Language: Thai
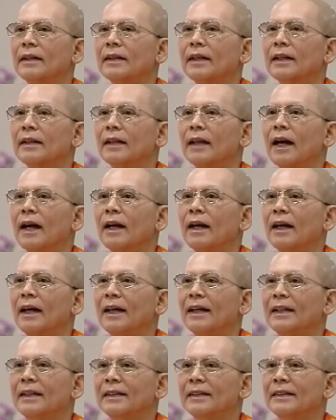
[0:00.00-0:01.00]
ถ้าตังอ่ะ
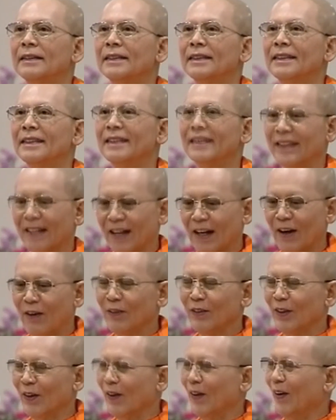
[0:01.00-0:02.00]
เอา
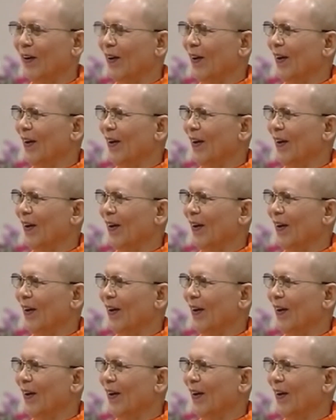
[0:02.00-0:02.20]
เนาะ